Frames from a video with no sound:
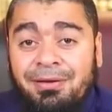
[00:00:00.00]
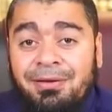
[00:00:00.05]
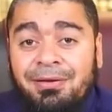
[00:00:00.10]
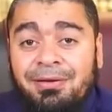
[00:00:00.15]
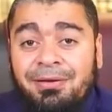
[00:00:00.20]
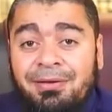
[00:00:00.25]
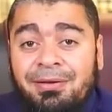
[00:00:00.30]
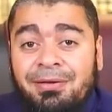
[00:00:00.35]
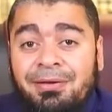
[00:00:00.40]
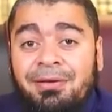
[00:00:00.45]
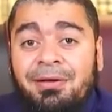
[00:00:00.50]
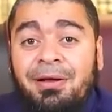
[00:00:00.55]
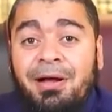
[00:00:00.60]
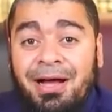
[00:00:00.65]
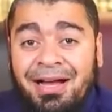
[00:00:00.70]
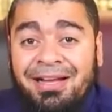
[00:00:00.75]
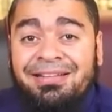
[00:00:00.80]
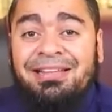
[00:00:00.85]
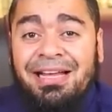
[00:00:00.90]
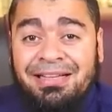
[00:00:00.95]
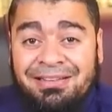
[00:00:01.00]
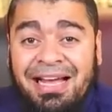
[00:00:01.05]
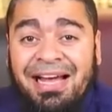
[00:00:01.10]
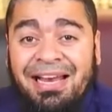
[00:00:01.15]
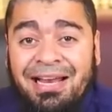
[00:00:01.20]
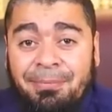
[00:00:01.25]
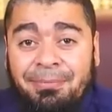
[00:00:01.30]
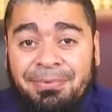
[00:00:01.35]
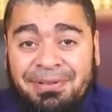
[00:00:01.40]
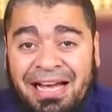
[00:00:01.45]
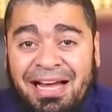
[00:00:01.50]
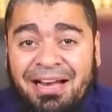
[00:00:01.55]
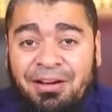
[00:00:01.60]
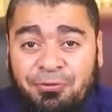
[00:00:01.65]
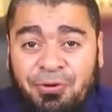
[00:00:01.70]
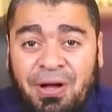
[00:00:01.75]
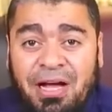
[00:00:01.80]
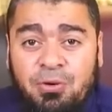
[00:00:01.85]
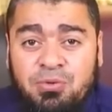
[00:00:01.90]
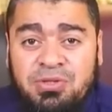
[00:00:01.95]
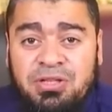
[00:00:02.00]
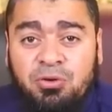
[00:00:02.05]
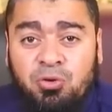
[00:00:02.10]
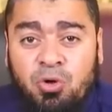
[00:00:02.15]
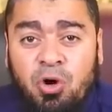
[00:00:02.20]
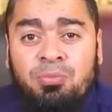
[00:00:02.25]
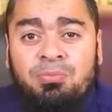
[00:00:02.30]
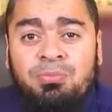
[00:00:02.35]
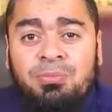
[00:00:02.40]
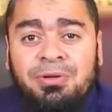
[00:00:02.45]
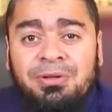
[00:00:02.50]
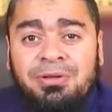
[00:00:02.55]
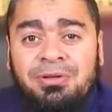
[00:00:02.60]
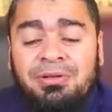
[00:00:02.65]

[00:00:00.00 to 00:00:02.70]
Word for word: وين درست؟ انت تعلم تعرف حوزه كم